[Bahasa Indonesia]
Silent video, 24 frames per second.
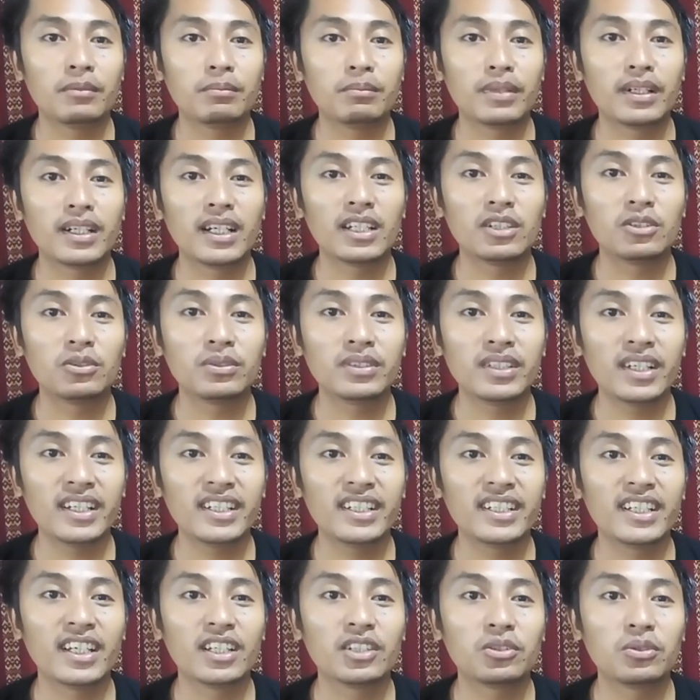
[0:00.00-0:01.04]
Menggantungnya
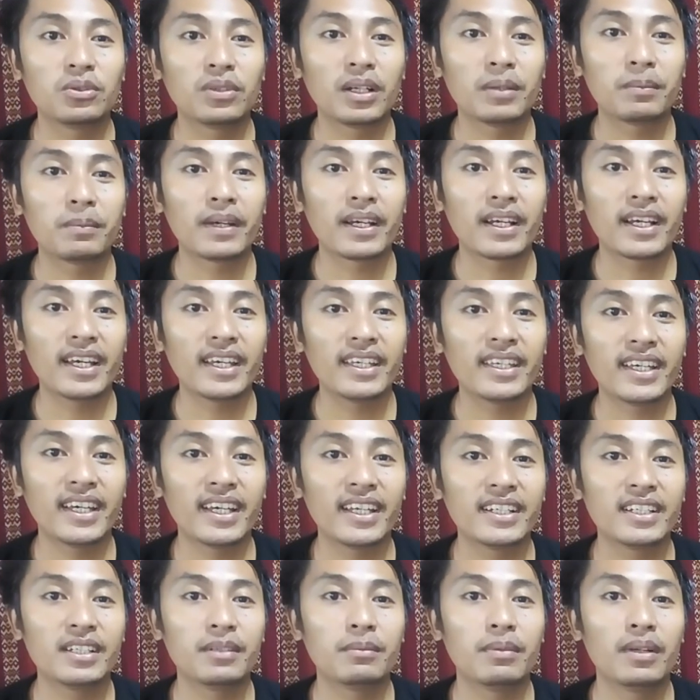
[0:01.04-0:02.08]
di gantungan
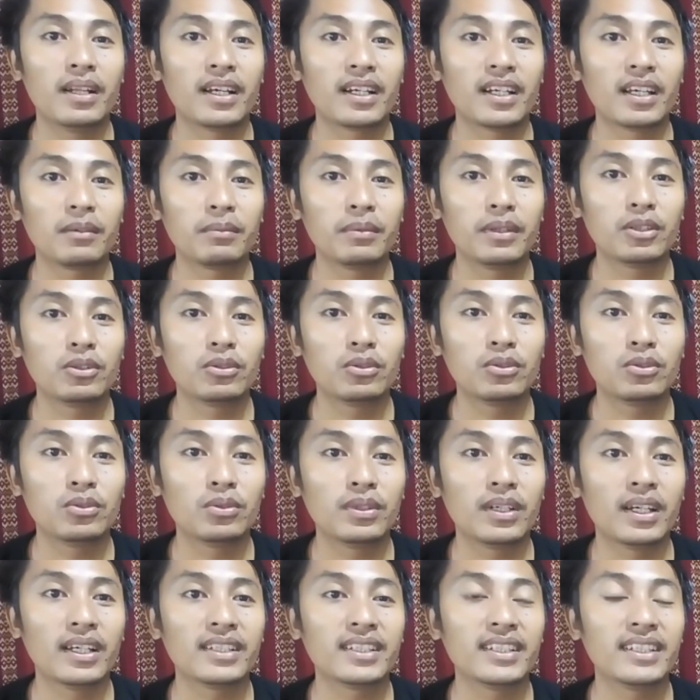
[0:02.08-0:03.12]
pakaian di belakang pintu
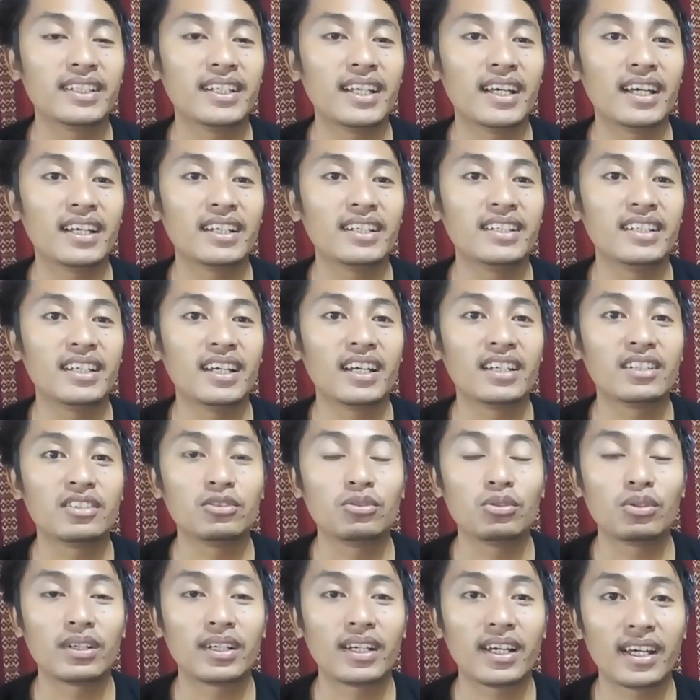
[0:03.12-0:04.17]
juga tidak
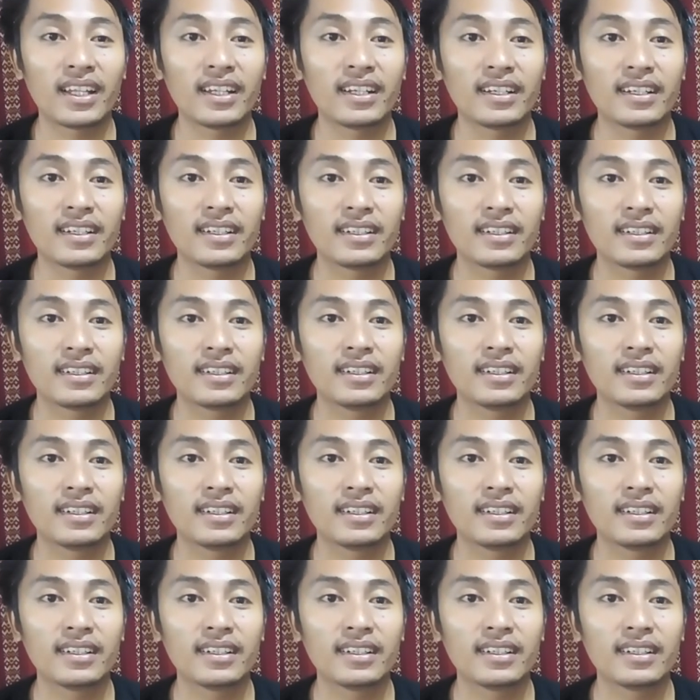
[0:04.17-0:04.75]
dianjurkan.